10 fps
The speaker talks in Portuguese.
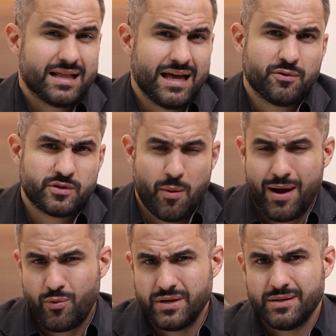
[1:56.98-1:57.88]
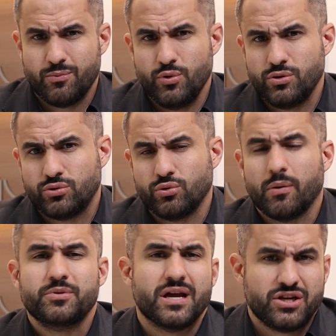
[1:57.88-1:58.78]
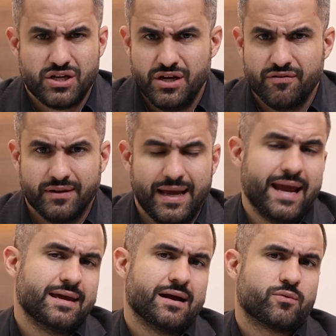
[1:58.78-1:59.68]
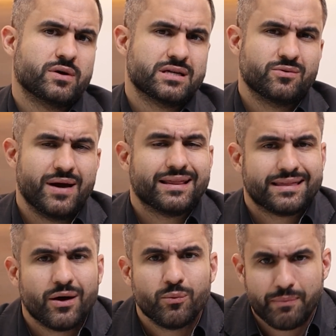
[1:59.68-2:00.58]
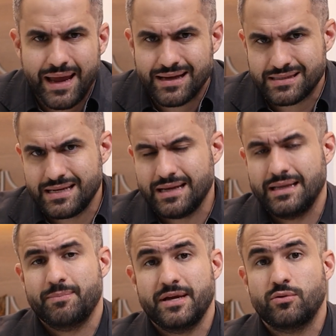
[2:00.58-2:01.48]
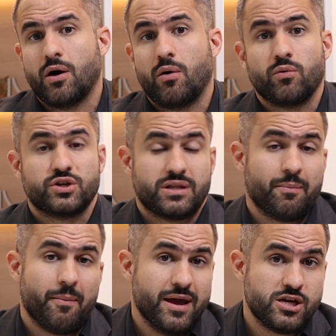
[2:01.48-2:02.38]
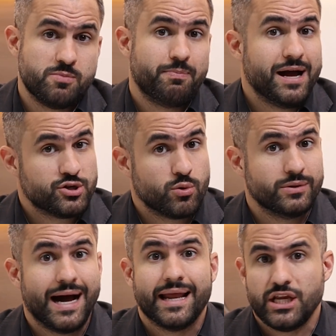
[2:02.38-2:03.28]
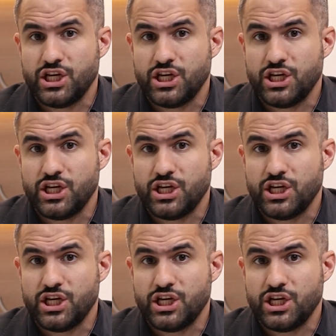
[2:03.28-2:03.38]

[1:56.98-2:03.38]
É claro que isso é uma coisa muito objetiva, né? E a coisa não é tão bem assim. Libido é algo extremamente particular,